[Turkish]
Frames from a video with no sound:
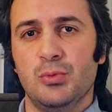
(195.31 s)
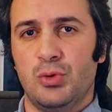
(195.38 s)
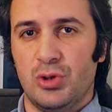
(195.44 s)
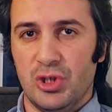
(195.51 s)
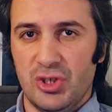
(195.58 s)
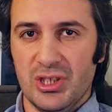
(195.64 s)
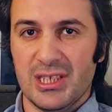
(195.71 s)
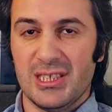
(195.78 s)
bu
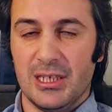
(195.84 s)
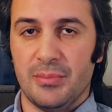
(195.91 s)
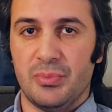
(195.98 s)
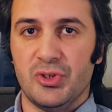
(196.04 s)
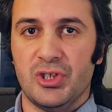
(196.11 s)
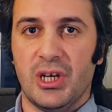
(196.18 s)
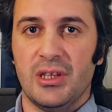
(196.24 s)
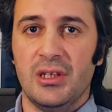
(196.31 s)
sürecin nasıl
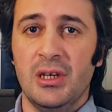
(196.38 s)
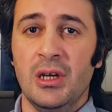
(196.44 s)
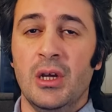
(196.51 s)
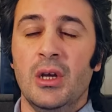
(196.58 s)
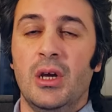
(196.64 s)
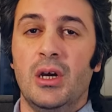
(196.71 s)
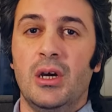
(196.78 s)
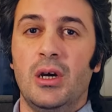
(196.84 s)
yapılacağını
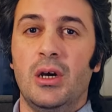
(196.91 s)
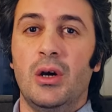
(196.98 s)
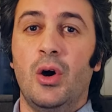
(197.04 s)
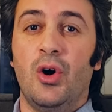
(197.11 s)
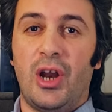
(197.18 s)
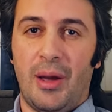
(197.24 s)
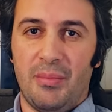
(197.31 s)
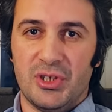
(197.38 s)
e,
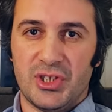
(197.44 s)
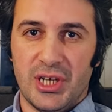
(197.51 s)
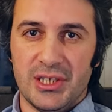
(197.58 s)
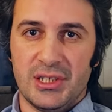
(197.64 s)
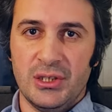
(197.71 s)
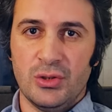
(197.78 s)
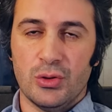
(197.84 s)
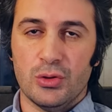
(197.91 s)
öğrenme
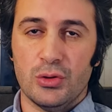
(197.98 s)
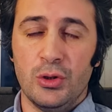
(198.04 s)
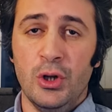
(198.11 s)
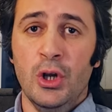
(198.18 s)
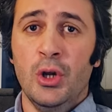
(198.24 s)
şansınız olur.